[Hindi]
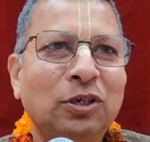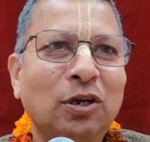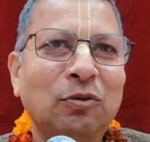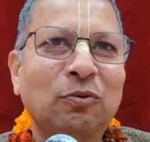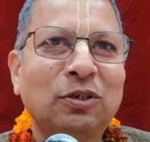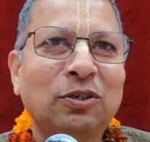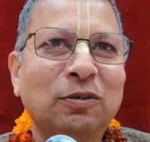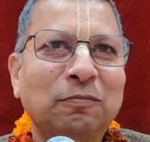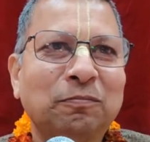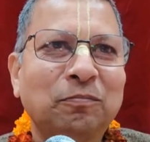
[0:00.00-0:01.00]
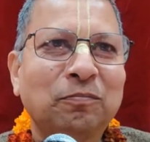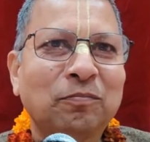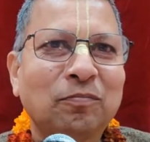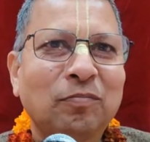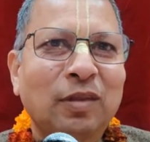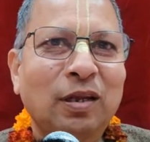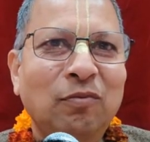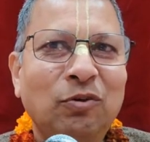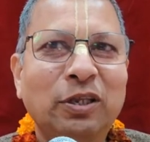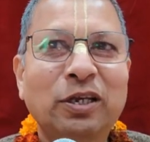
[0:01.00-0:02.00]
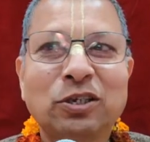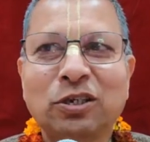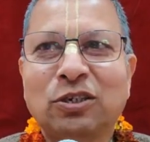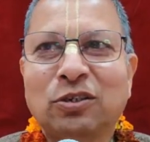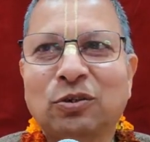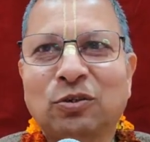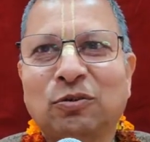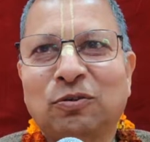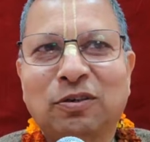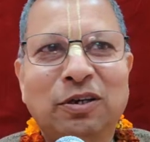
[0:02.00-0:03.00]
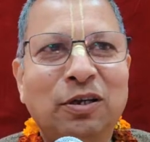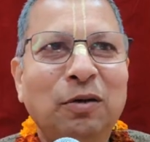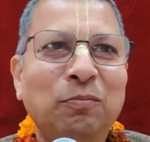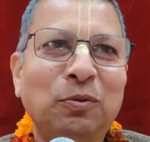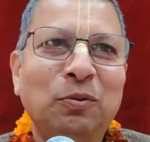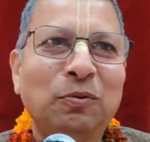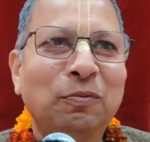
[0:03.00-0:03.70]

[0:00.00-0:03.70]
जा रही हूँ यहाँ से तो ऐसे कैसे जा सकती हूँ नहीं अब तो